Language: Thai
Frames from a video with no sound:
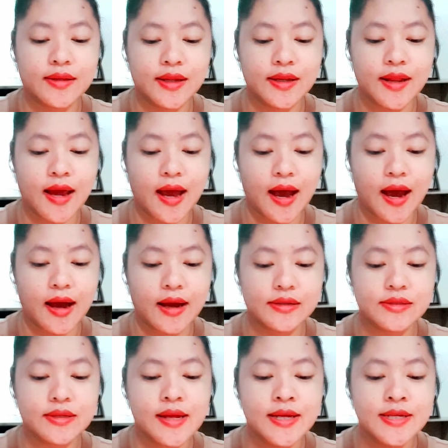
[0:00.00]
ธิษฐาน
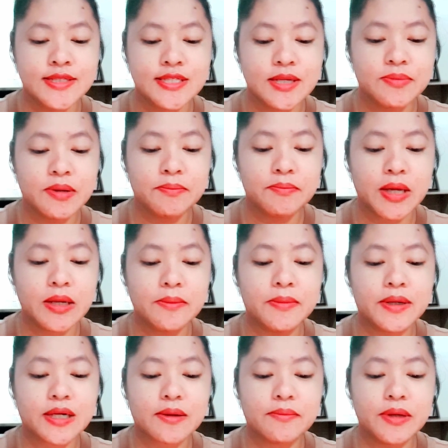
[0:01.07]
จะบำเพ็ญบา
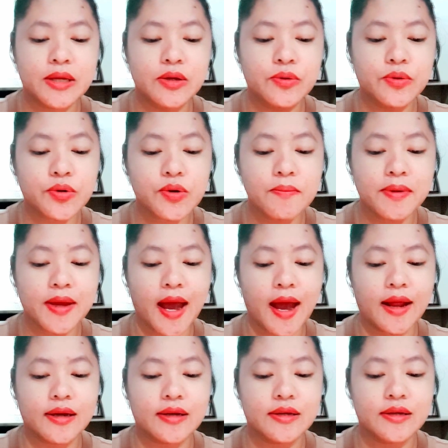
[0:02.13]
รมีร่วมกัน
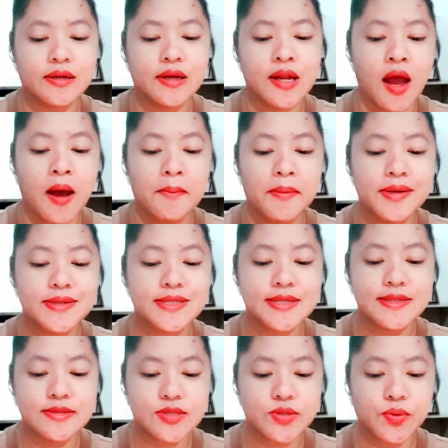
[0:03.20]
เผชิญ
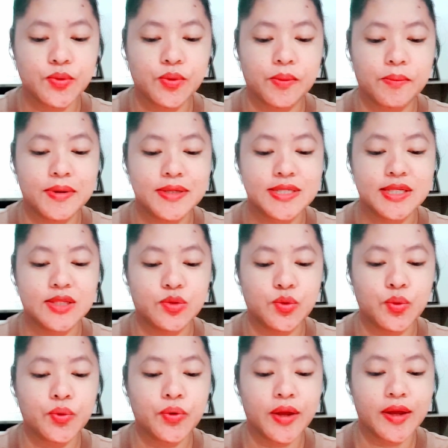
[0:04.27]
สุข เผชิญทุก
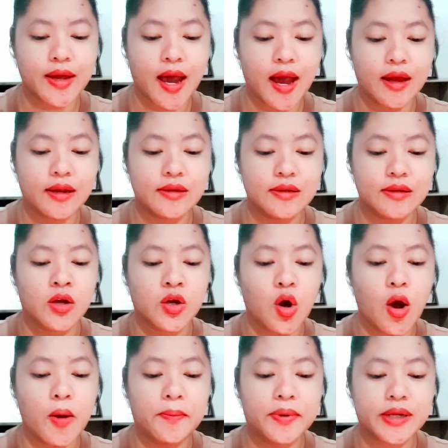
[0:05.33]
ข์ด้วยกัน คอ
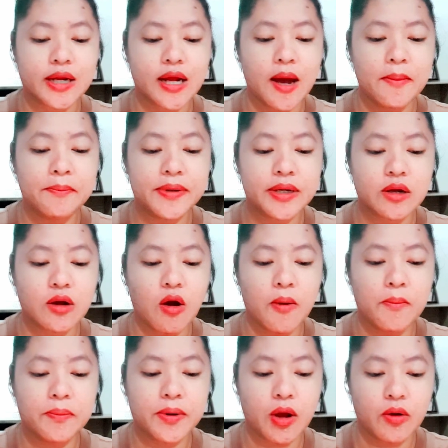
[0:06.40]
ยประคับประคอง
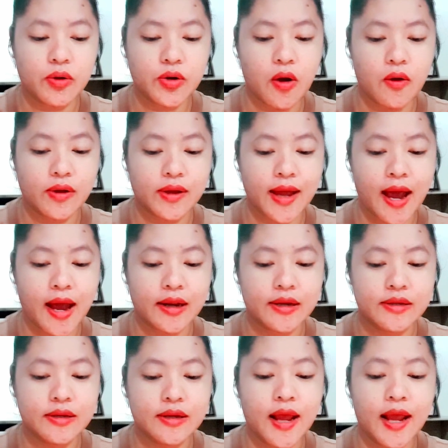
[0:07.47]
ปรองดองกัน
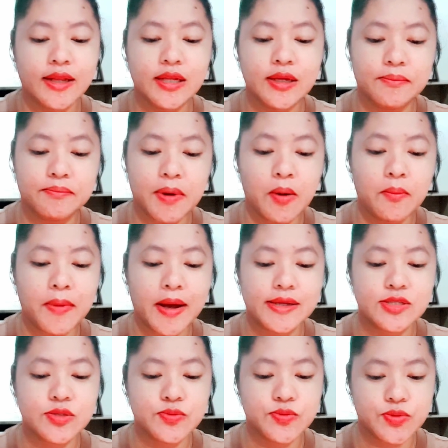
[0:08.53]
ให้ถึงเป้าหมาย
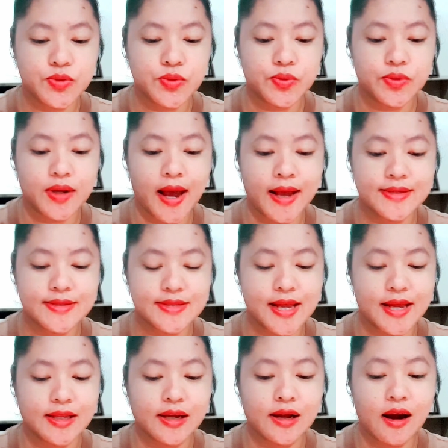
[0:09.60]
สูงสุดอันแส
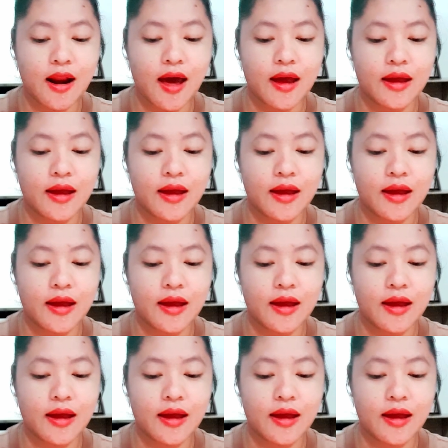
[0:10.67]
นไกล